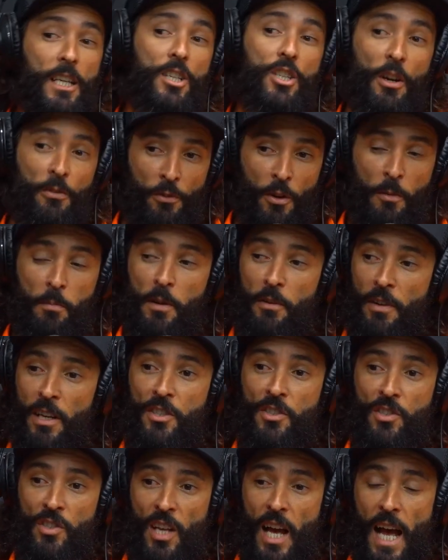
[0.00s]
que já foi
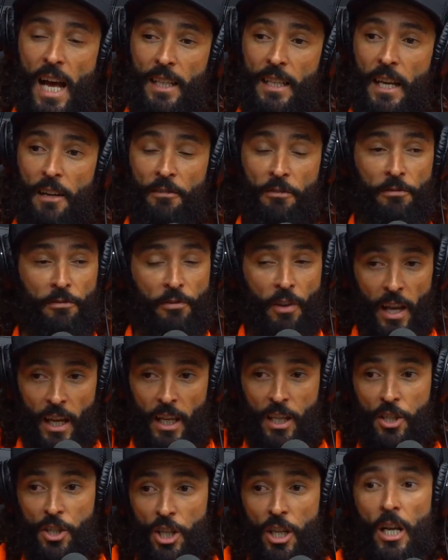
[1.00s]
privatizada,
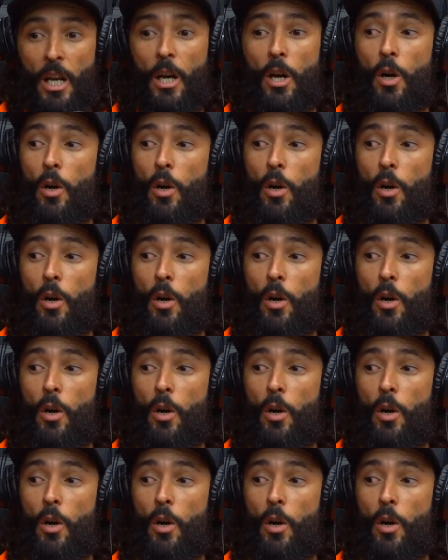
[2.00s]
vende